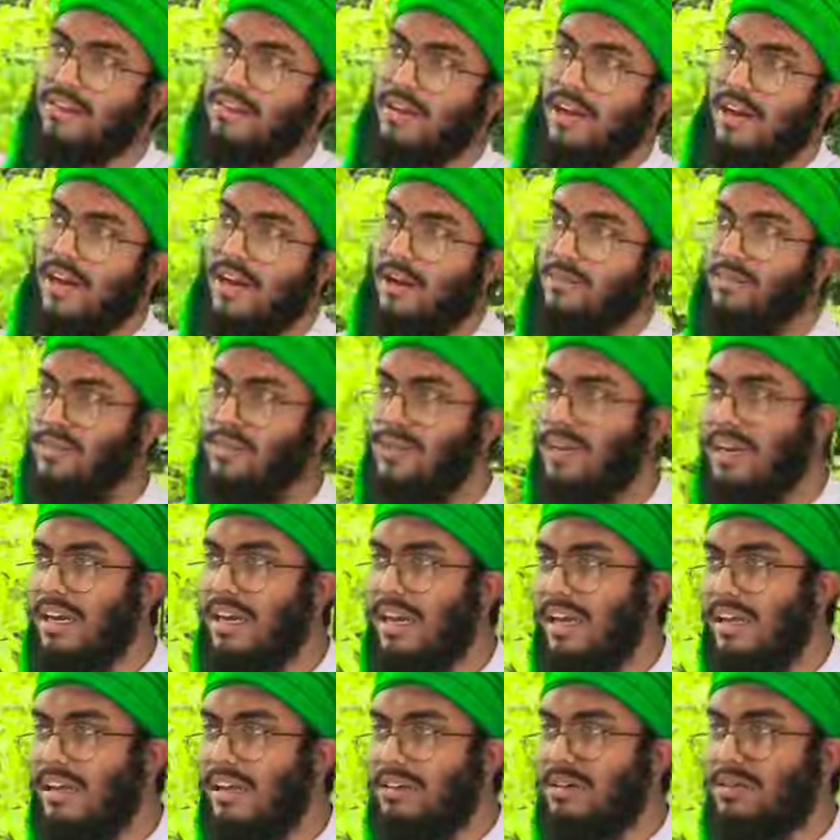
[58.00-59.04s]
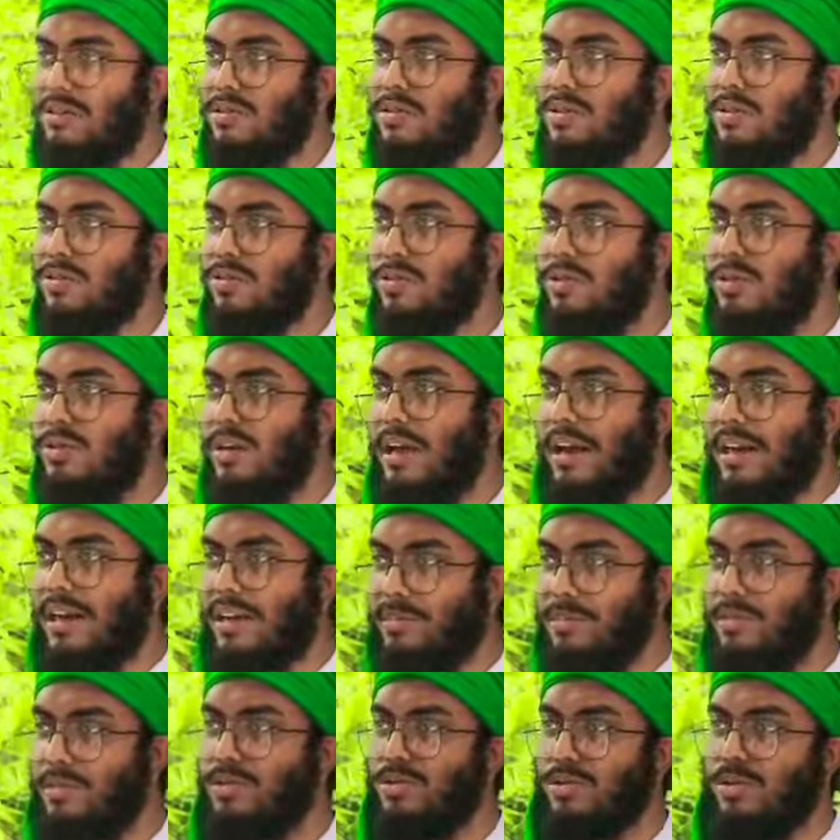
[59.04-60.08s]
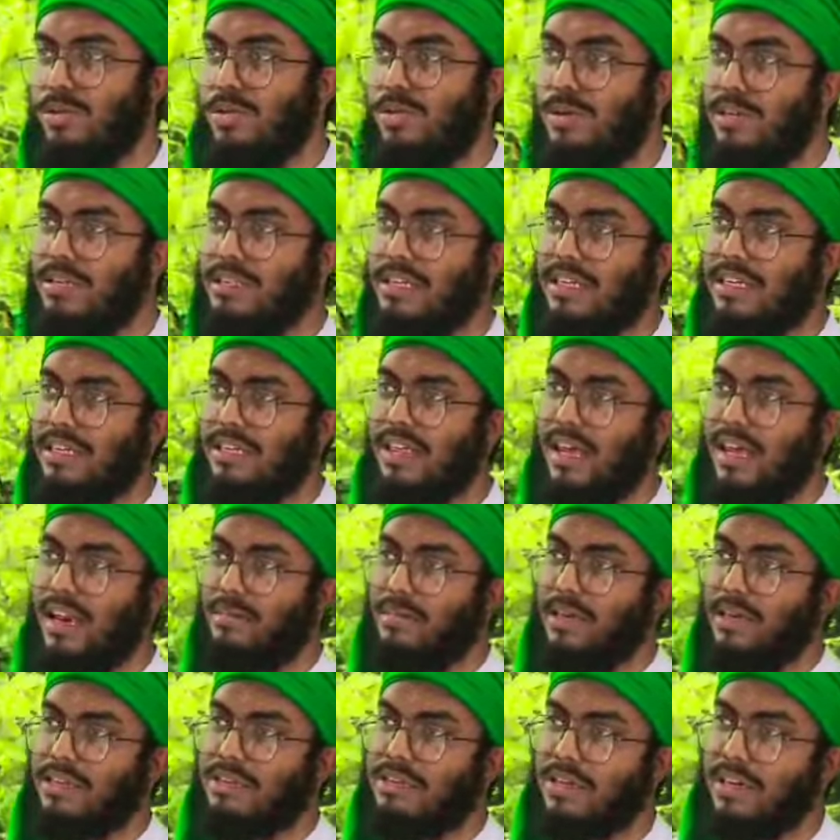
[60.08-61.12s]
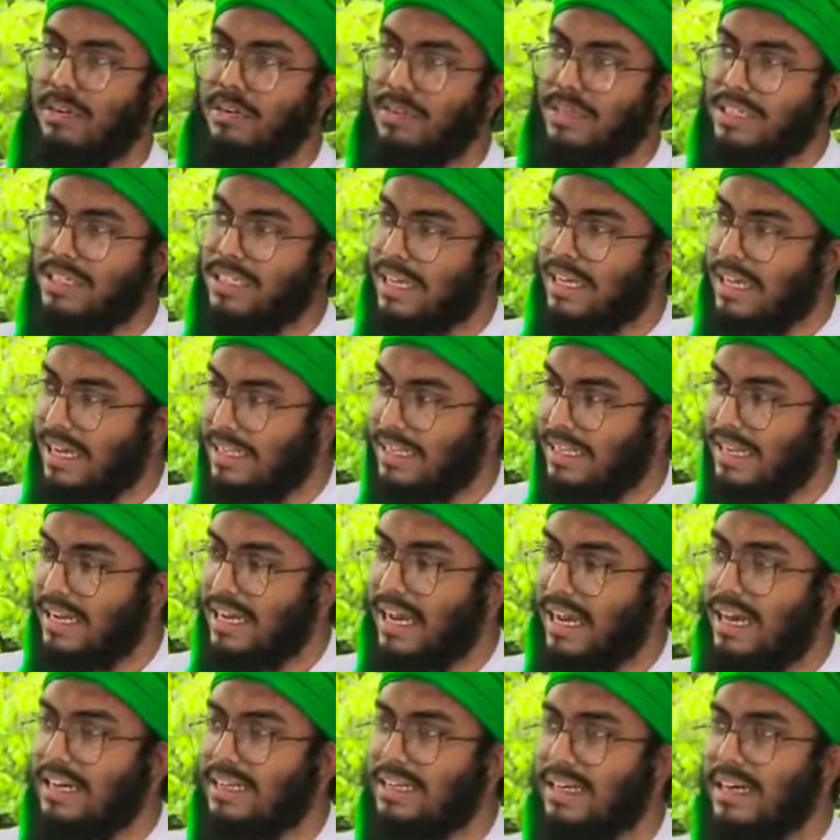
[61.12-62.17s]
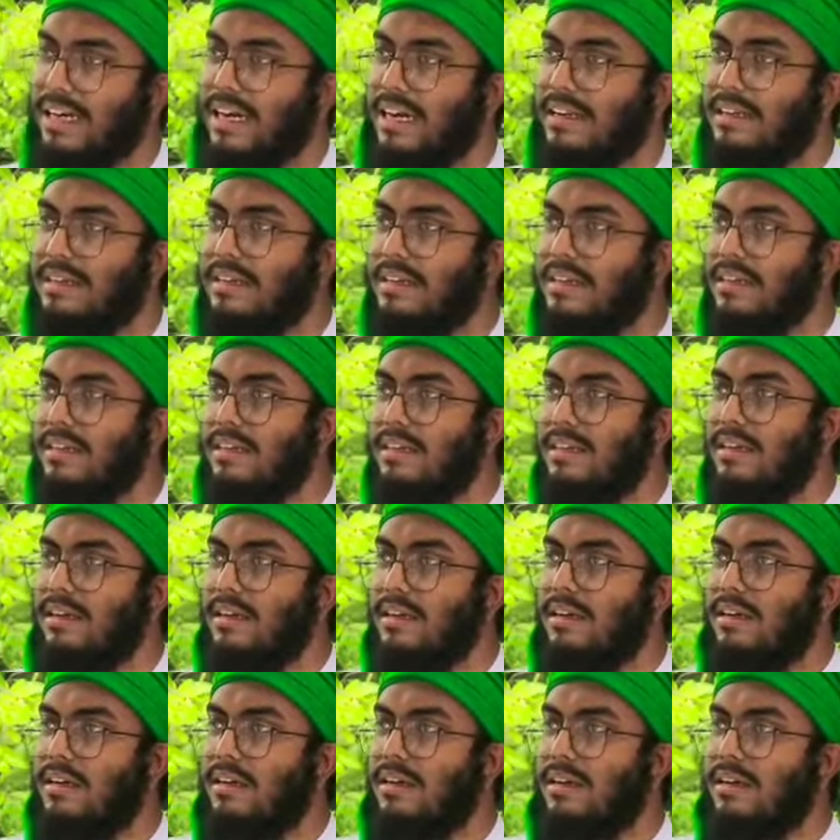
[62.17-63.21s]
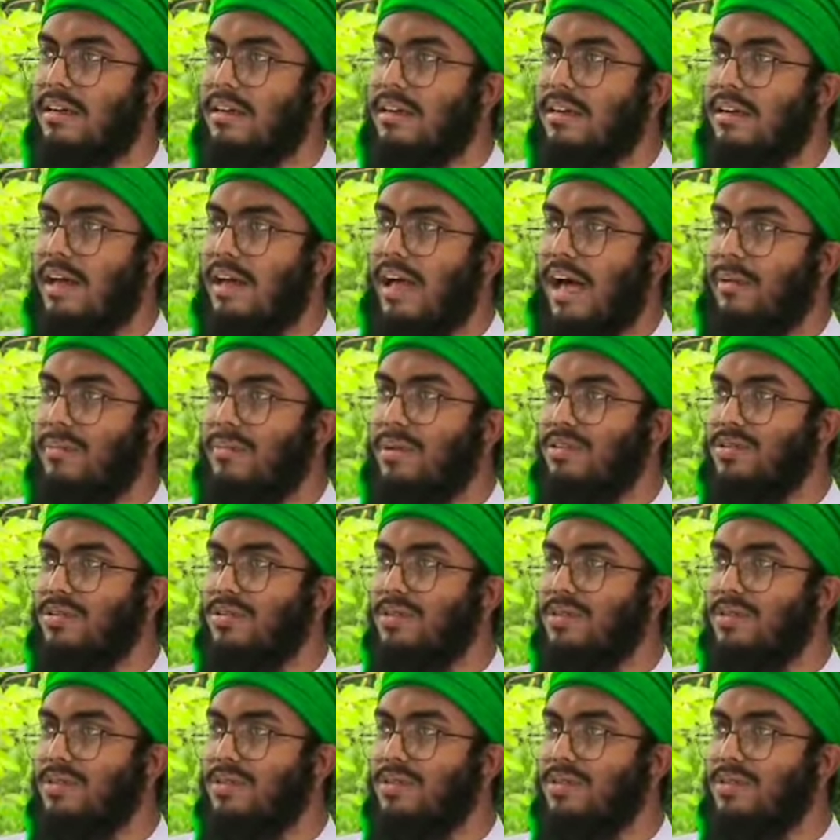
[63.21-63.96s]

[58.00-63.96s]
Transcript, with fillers: তো আলহামদুলিল্লাহ সুন্দর একটি প্রশ্ন করেছেন তারাবি আসলে বিশ টাকাত তাকে আট টাকাত আমরা